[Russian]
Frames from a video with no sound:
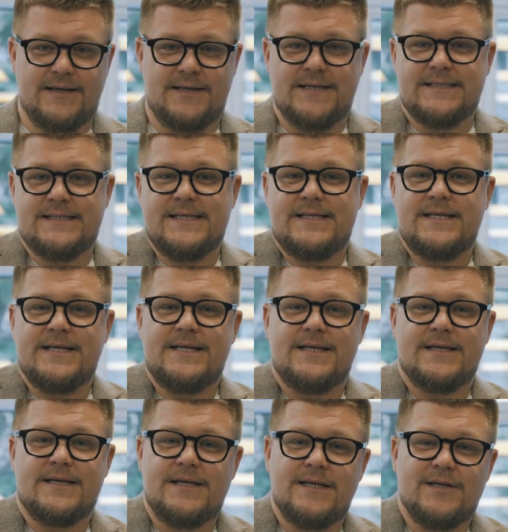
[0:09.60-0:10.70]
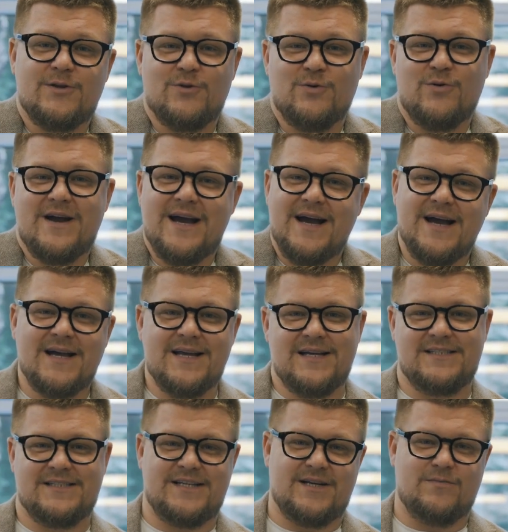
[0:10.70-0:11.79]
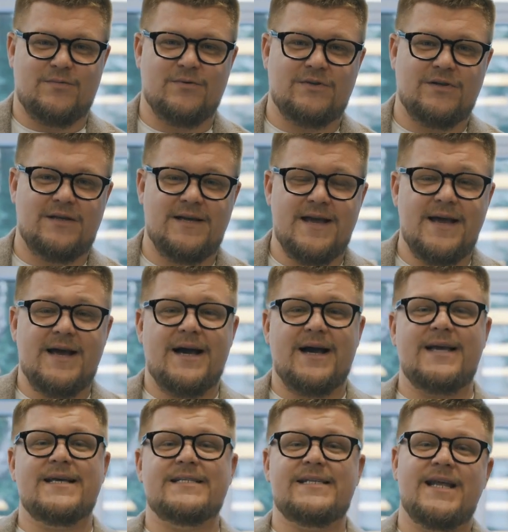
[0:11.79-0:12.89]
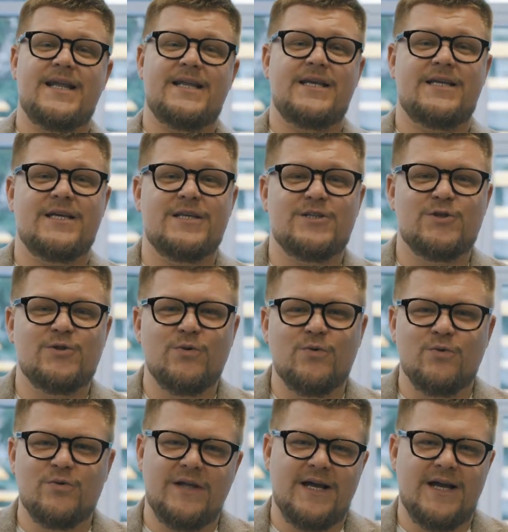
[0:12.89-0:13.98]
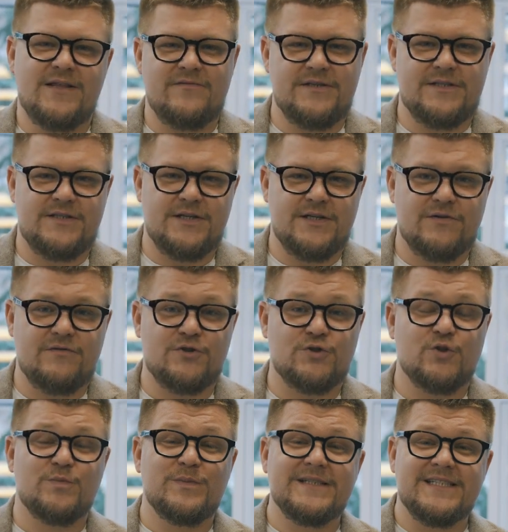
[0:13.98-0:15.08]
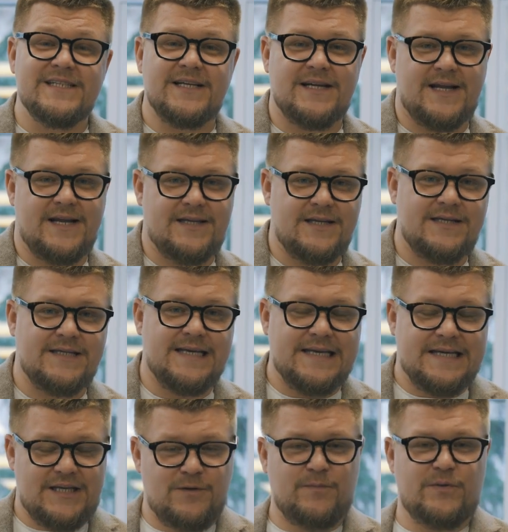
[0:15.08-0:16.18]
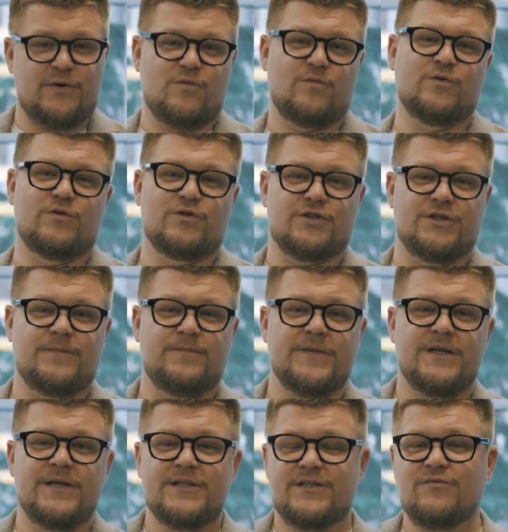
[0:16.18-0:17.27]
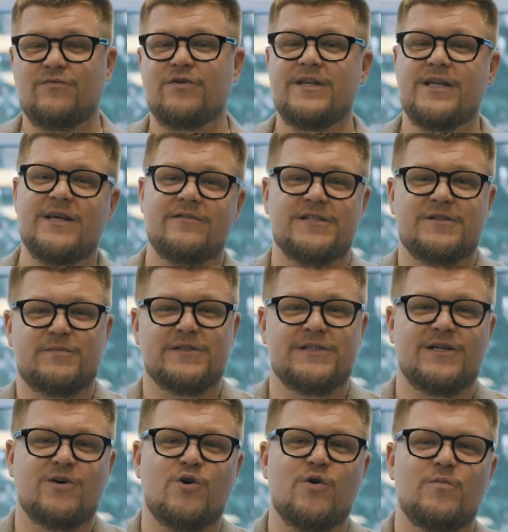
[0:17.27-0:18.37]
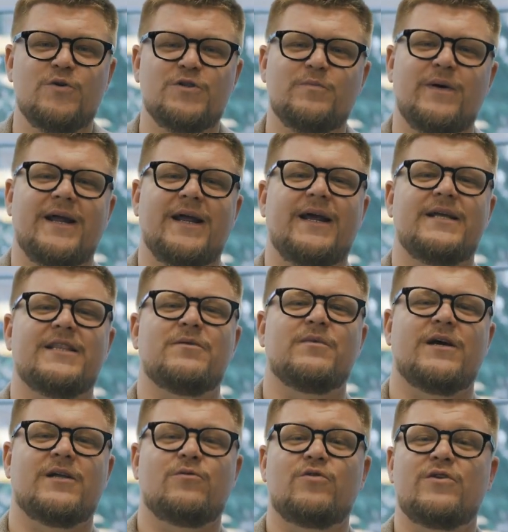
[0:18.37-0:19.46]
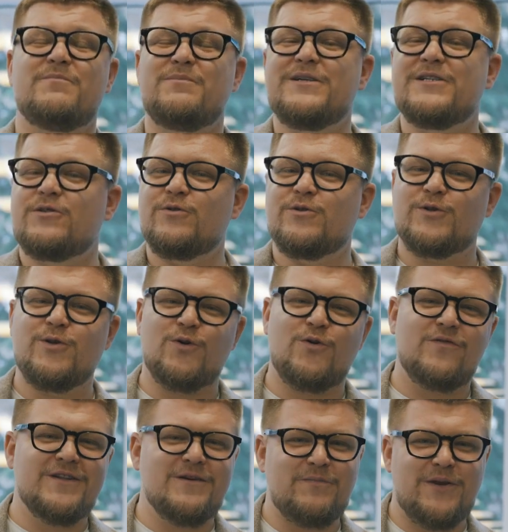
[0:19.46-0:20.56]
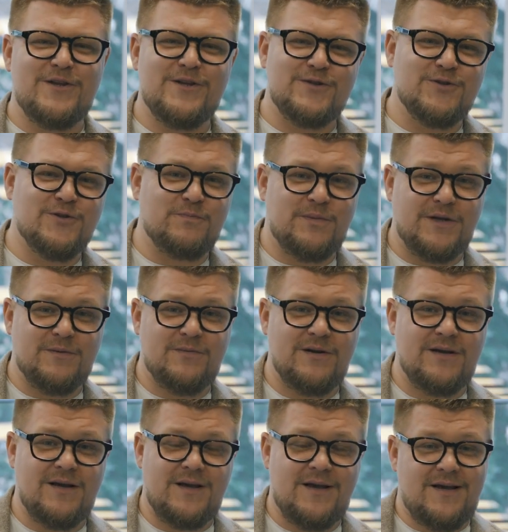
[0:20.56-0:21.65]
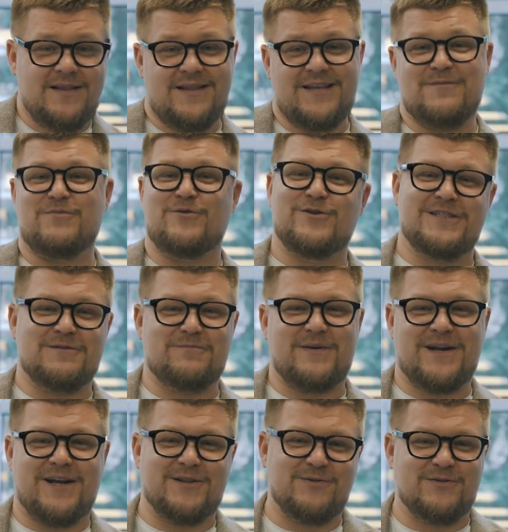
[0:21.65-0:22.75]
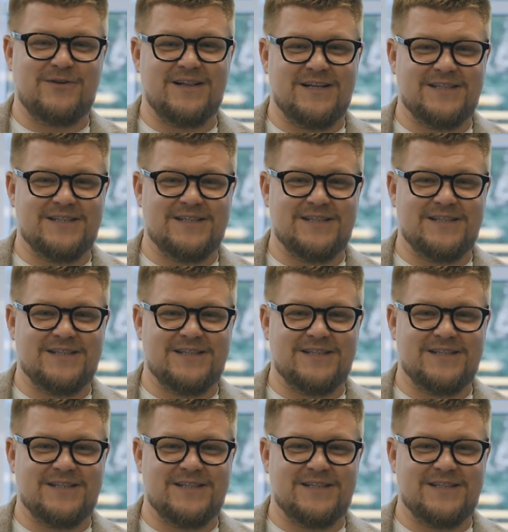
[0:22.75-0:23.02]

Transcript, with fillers: Если денег нет, то как их заработать? А если они есть, то куда инвестировать, чтобы сохранить и приумножить? Сегодня я вас познакомлю с проектом, который безусловно принесет прибыль, да и просто порадует